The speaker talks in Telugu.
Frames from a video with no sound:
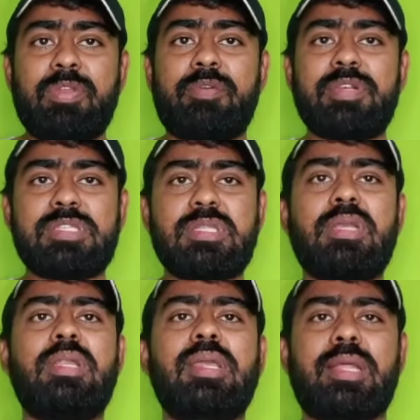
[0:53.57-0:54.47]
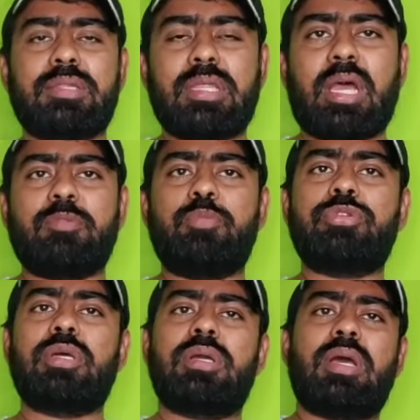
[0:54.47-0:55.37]
వ్యవస్థల్ని ఎంత
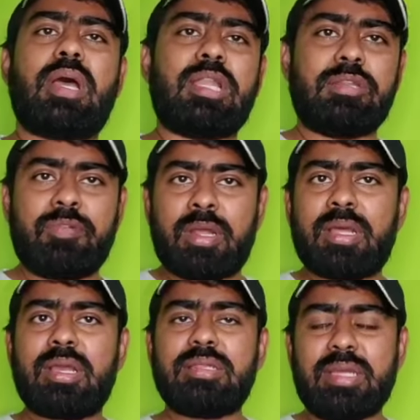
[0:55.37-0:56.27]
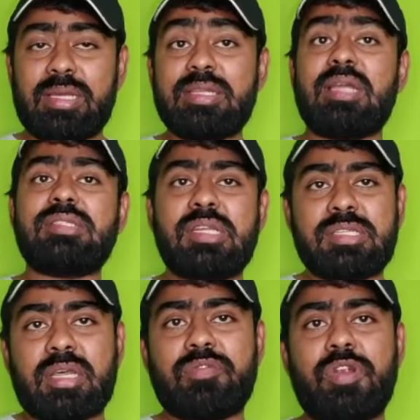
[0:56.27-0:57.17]
అద్భుతంగా అధ్వానంగా
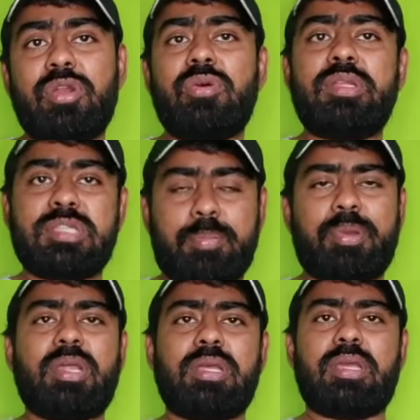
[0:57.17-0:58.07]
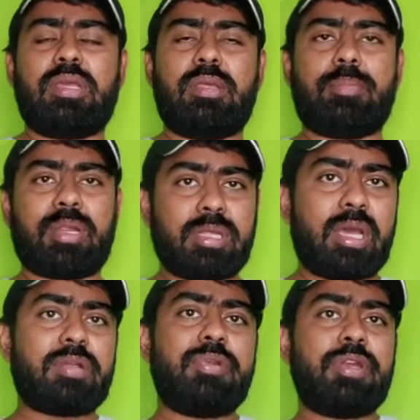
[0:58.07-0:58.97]
దిగజార్చేశారు వీళ్ళు అని చెప్పడానికి
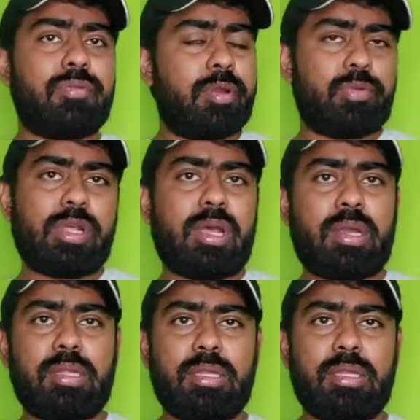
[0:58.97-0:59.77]
ప్రధానమైనటువంటి ఉదాహరణ